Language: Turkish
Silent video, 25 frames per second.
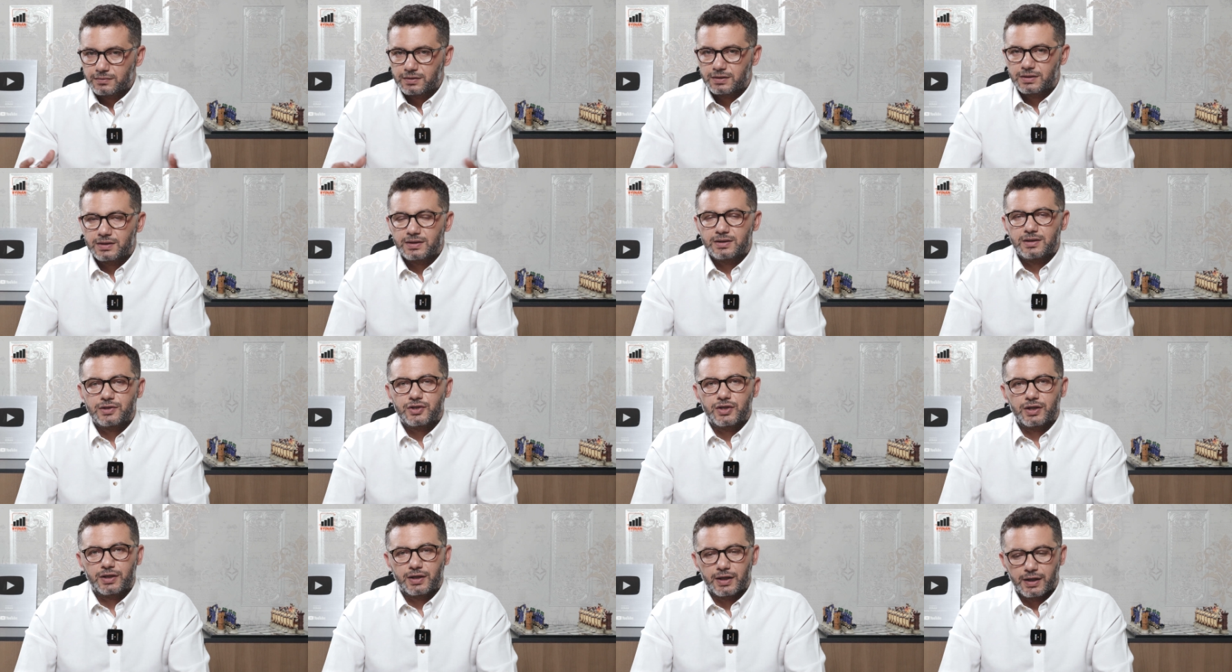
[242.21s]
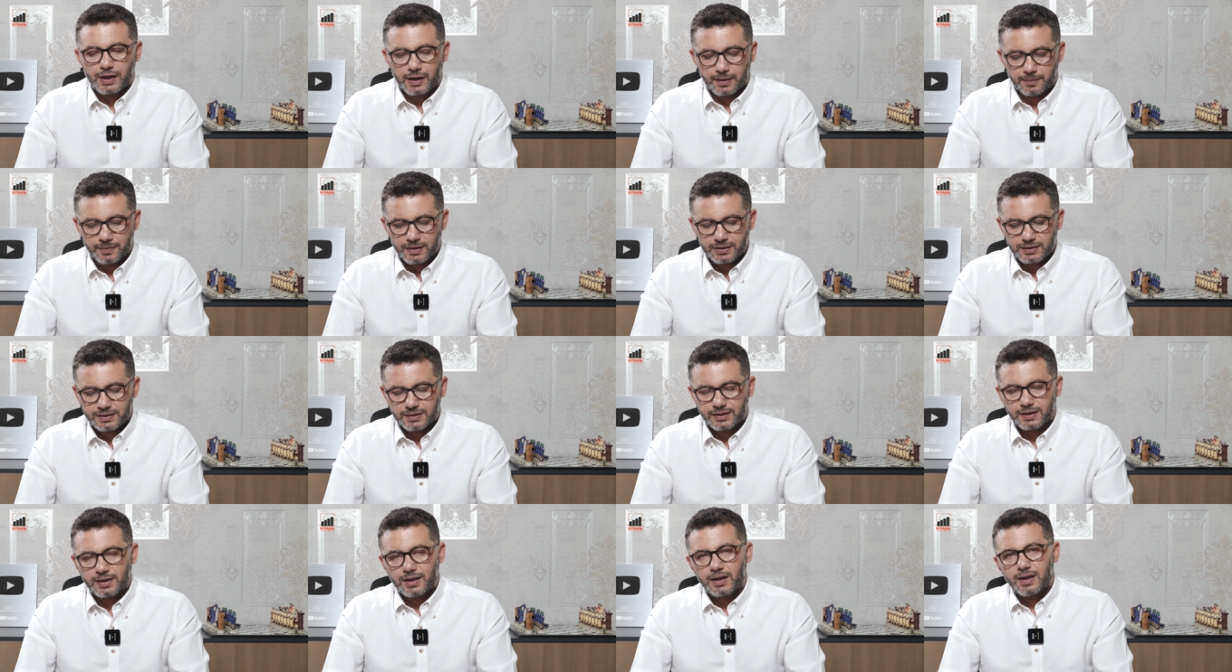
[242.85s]
Kızılca
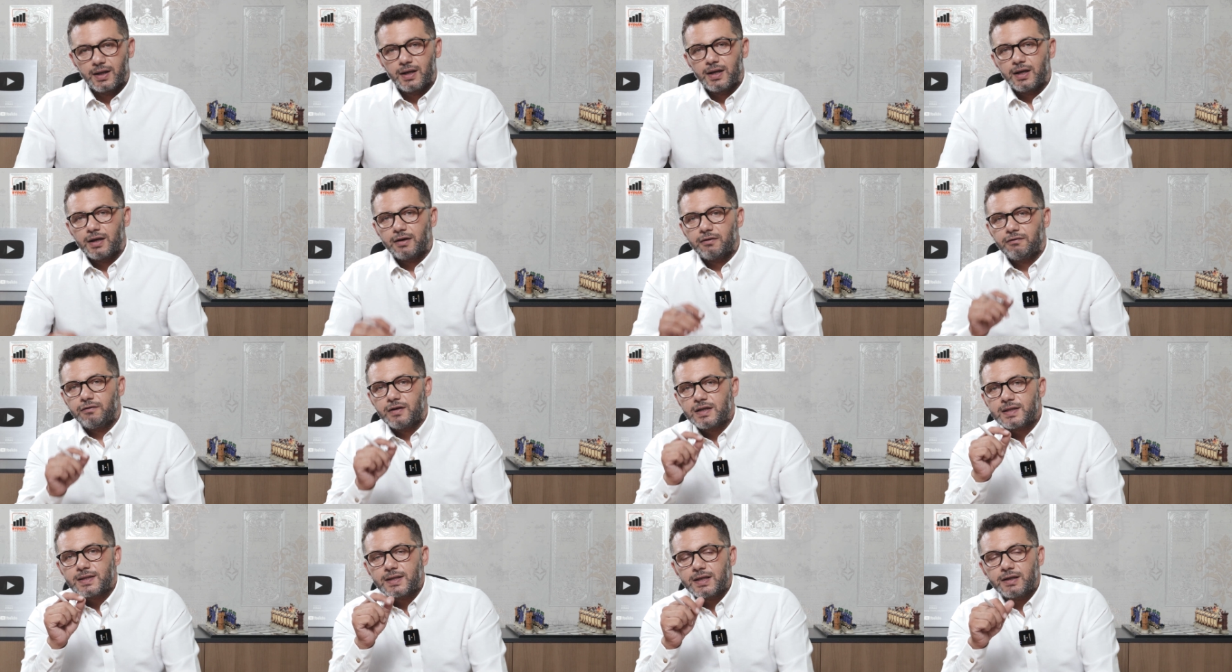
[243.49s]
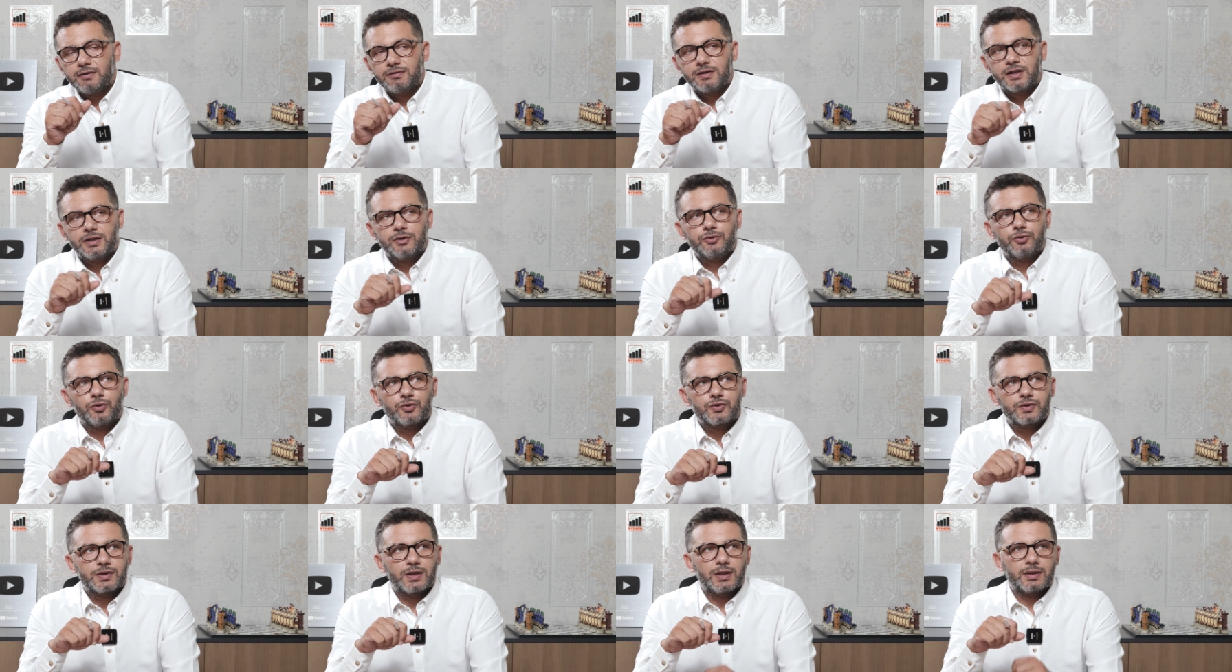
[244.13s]
kıyamet. Ve sevgili
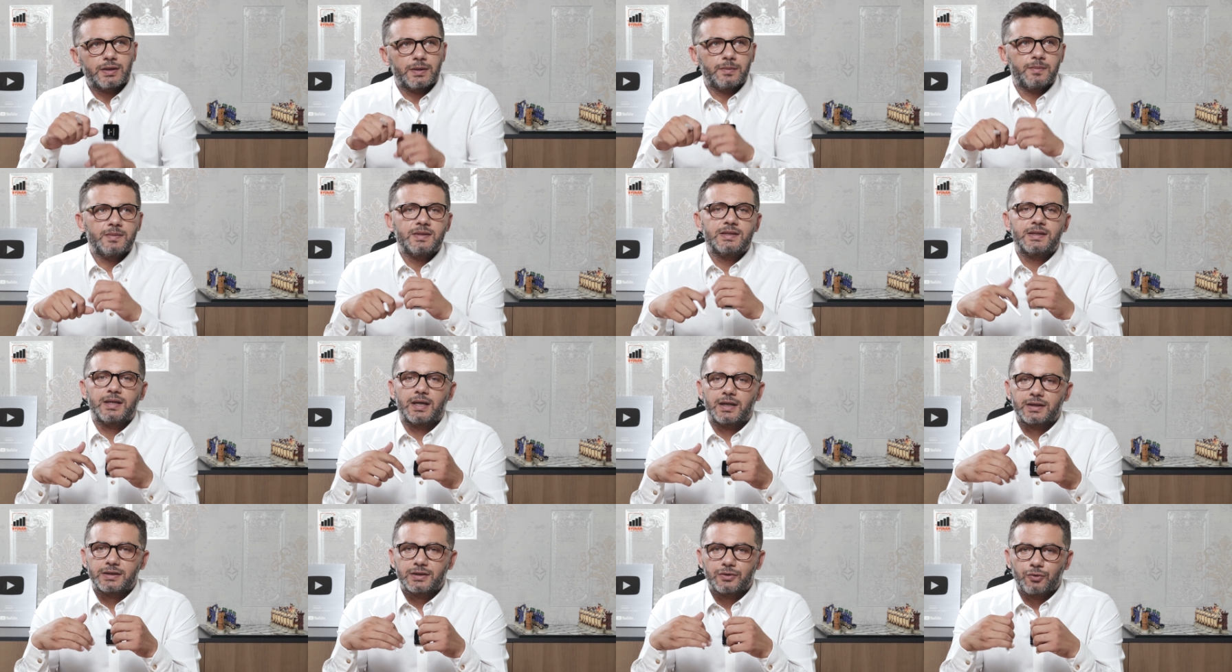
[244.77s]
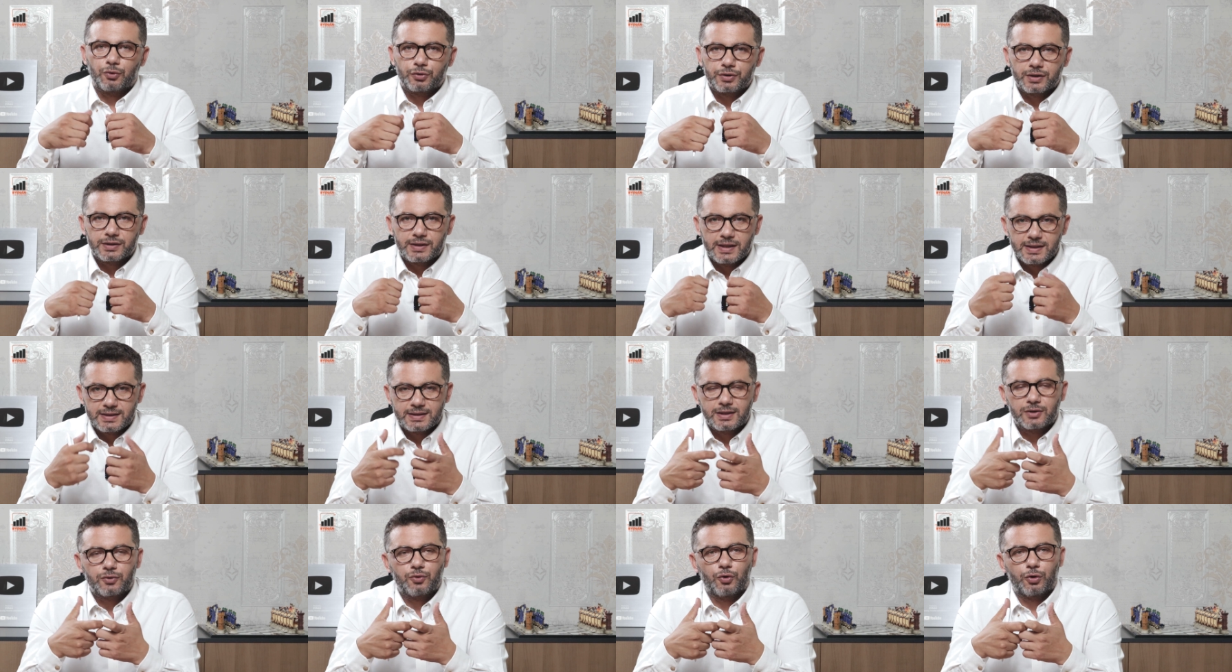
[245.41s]
dostlar da biz de artık ona
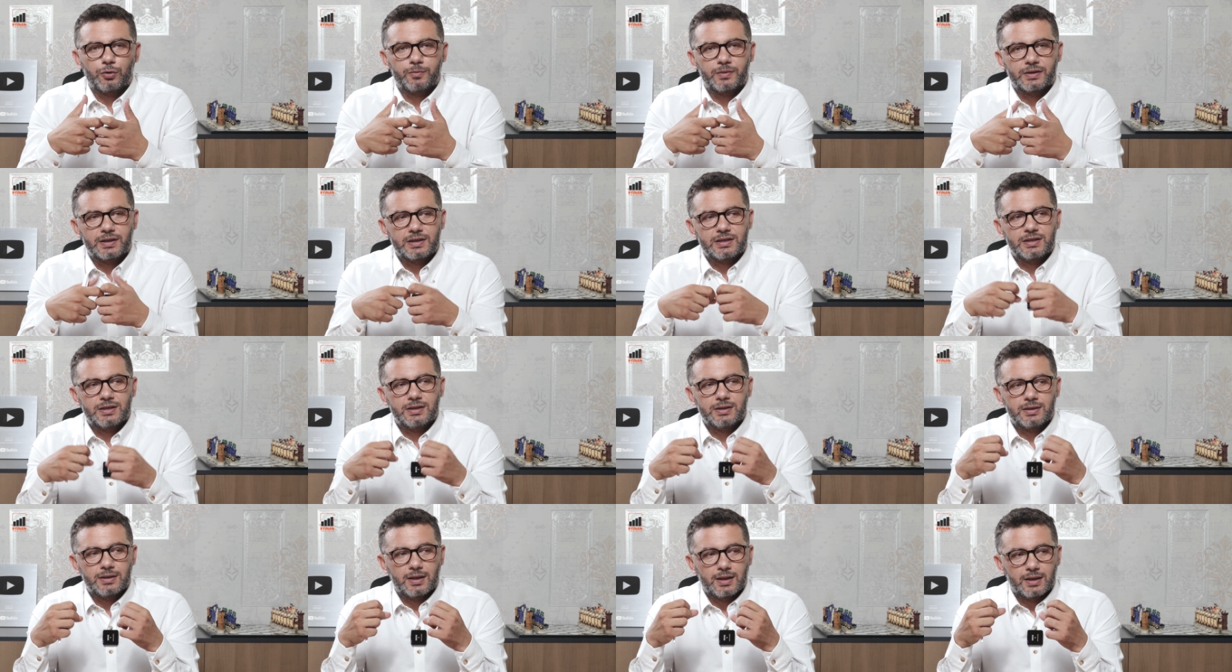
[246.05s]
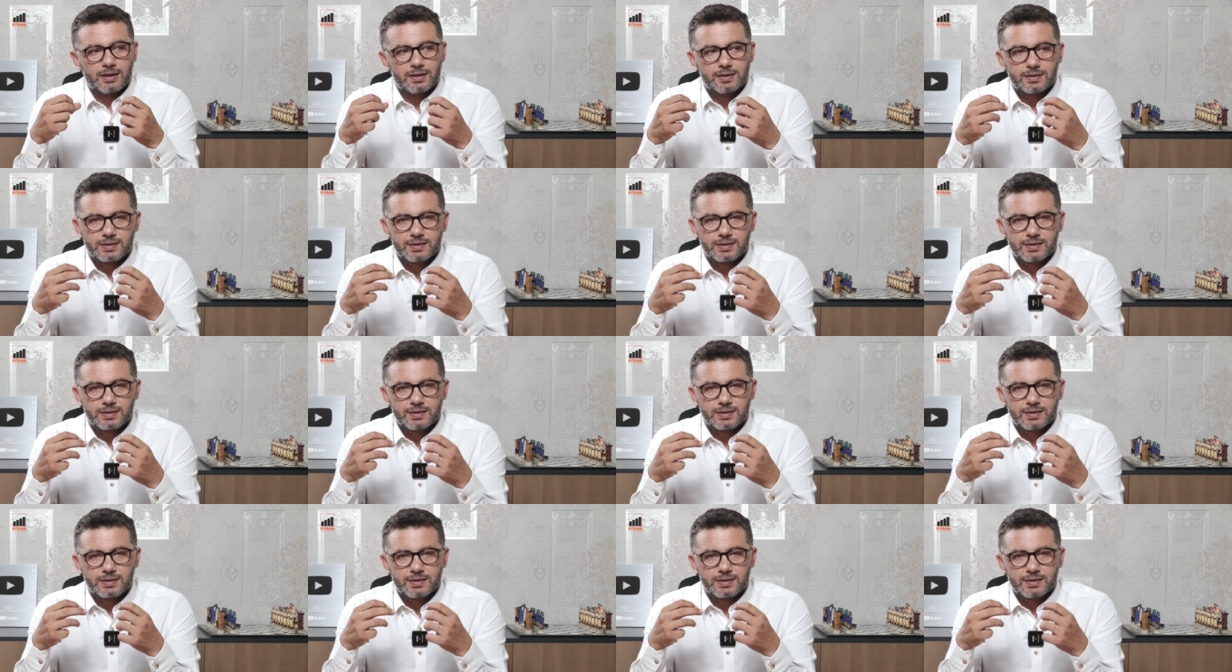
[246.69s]
destek olmak için